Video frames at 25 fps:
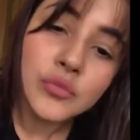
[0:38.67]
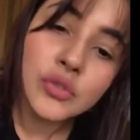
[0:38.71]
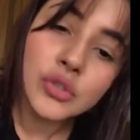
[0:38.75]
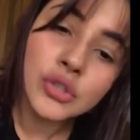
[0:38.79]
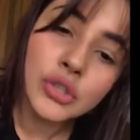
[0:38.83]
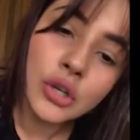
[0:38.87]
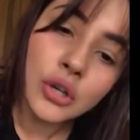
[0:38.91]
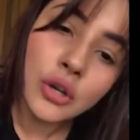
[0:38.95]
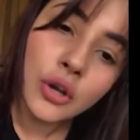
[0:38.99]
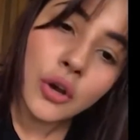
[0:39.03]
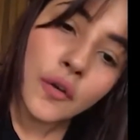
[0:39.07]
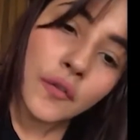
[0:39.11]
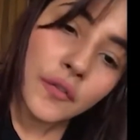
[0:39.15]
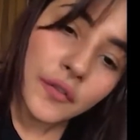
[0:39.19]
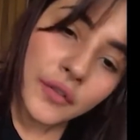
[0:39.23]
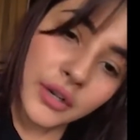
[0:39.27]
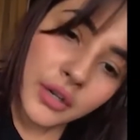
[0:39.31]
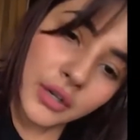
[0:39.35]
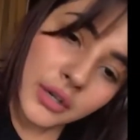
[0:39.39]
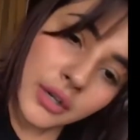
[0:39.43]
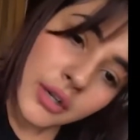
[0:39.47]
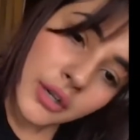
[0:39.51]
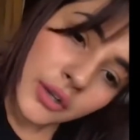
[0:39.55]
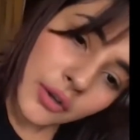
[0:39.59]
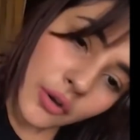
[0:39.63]
चलो
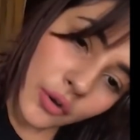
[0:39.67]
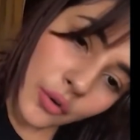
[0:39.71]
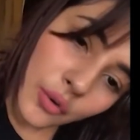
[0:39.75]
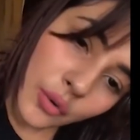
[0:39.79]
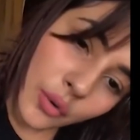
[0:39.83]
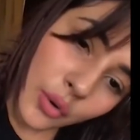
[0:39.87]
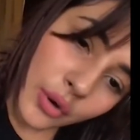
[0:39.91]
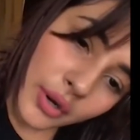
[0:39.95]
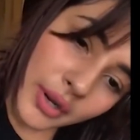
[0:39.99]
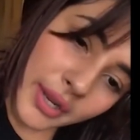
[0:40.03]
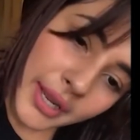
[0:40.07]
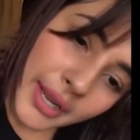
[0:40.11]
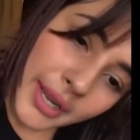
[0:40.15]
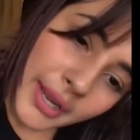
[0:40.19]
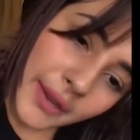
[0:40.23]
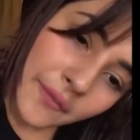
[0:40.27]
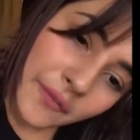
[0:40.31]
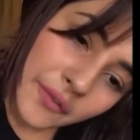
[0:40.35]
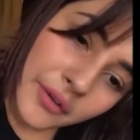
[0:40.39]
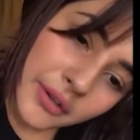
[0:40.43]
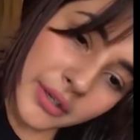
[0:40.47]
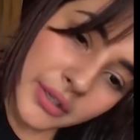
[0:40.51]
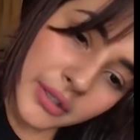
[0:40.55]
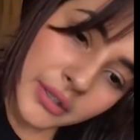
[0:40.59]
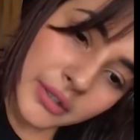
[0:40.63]
फिर ओके
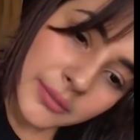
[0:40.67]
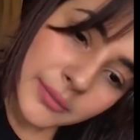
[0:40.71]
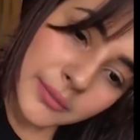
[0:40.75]
फिर